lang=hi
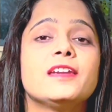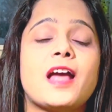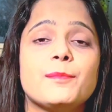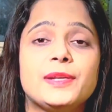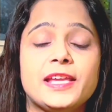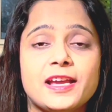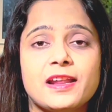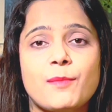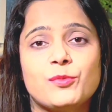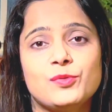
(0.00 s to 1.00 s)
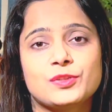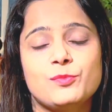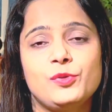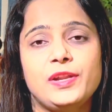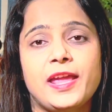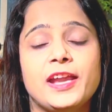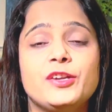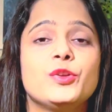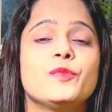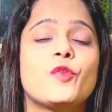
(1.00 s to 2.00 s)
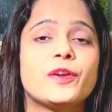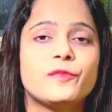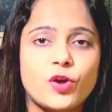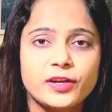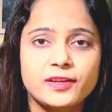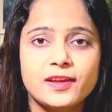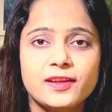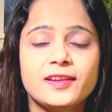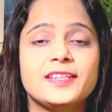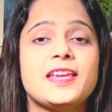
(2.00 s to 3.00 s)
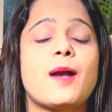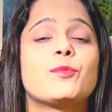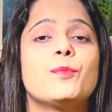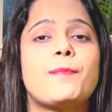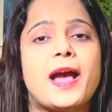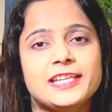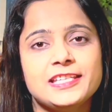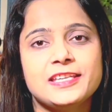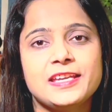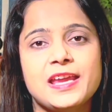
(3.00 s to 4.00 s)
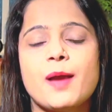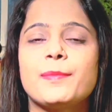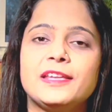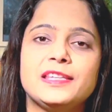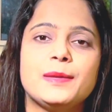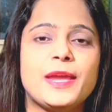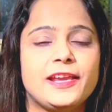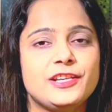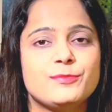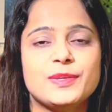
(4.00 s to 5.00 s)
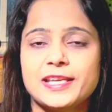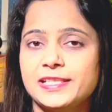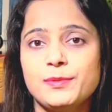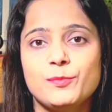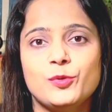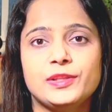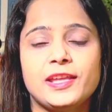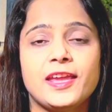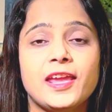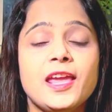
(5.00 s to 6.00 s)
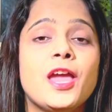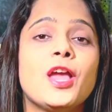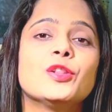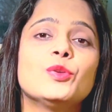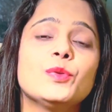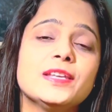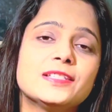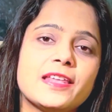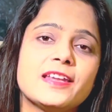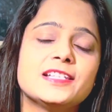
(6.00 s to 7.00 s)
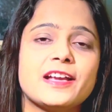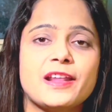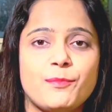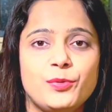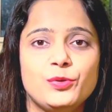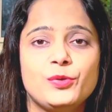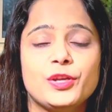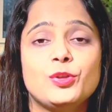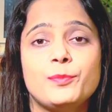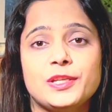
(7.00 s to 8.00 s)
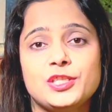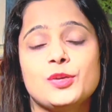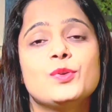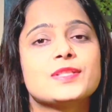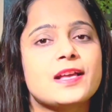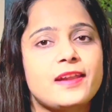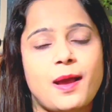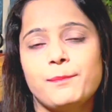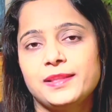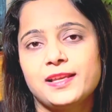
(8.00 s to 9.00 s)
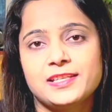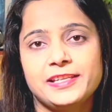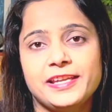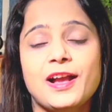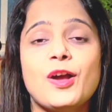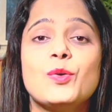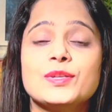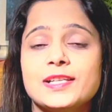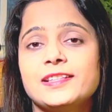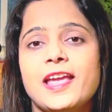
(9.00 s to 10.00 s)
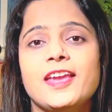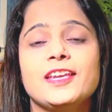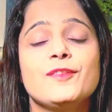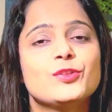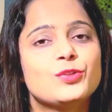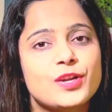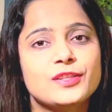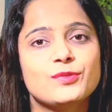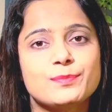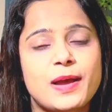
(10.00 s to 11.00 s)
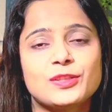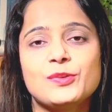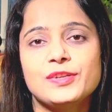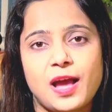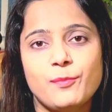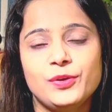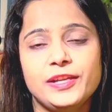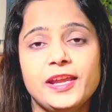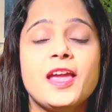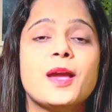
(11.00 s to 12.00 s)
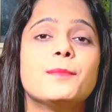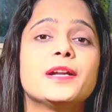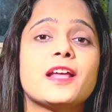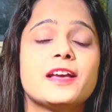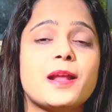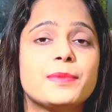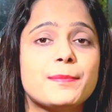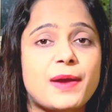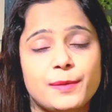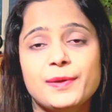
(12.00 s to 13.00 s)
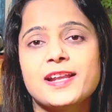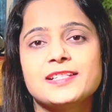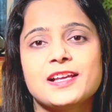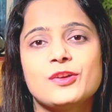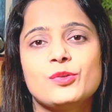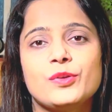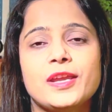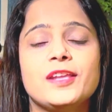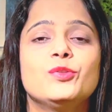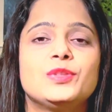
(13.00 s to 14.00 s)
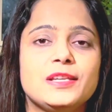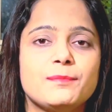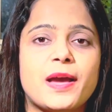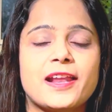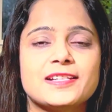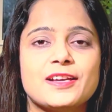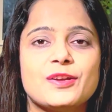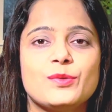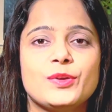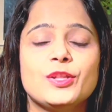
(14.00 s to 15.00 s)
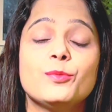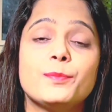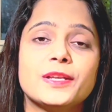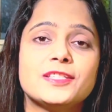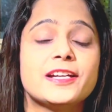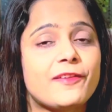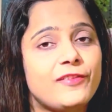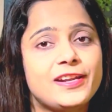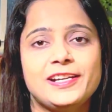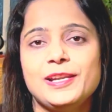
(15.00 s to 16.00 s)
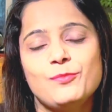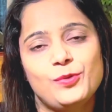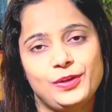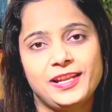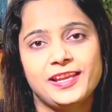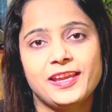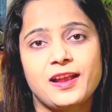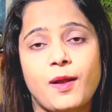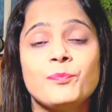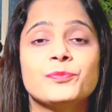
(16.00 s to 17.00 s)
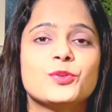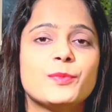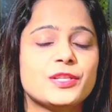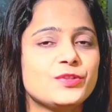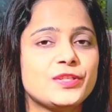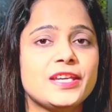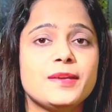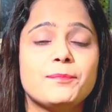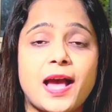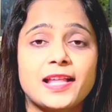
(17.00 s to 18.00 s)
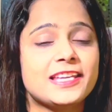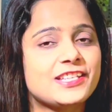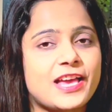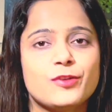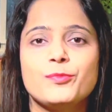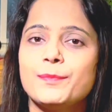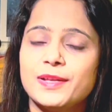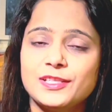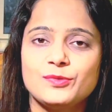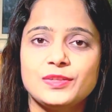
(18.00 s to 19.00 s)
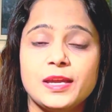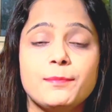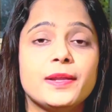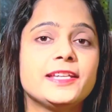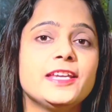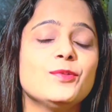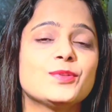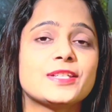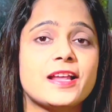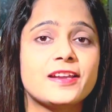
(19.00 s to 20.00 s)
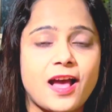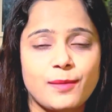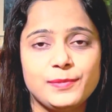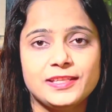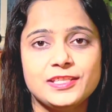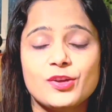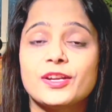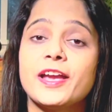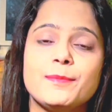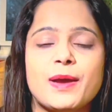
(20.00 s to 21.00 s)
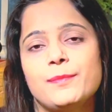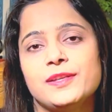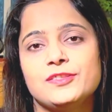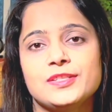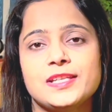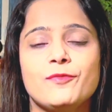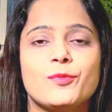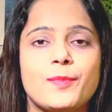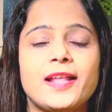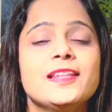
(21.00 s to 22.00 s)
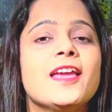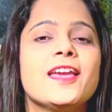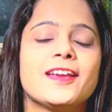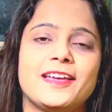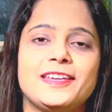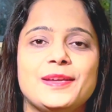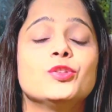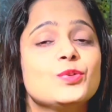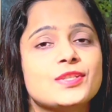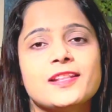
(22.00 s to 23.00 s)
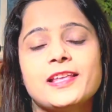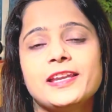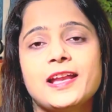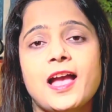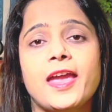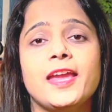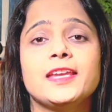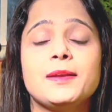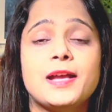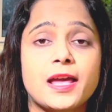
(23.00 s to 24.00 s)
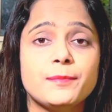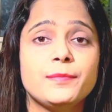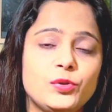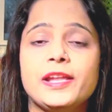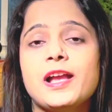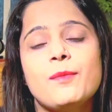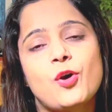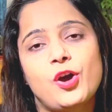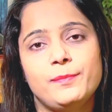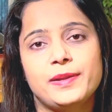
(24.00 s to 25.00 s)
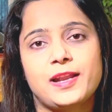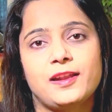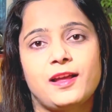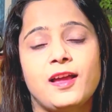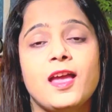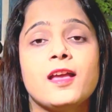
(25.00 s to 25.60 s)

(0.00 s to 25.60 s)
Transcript: नाम लेकर आपको उसको बोलना है डू यू वॉन्ट वाटर या आपको पानी चाहिए आप हिंदी में इंग्लिश में जैसे भी बोलते हैं तो इस तरह से अगर आप बोलोगे तो बच्चे को उसका नाम पता चलेगा हो सकता है कि वो तुरंत उस बात को ना बोले बट अगर आप ये बार बार ऐसा करोगे दो तीन बार ऐसा करोगे तो बच्चा डेफिनेटली बोलने लगेगा तो बच्चों की बात इशारों में मत सुनिए बल्कि उसका नाम लीजिए और कई बार बच्चे से वो बात करिए दूसरा तरीका है कि घर बोलने का माहौल बनाना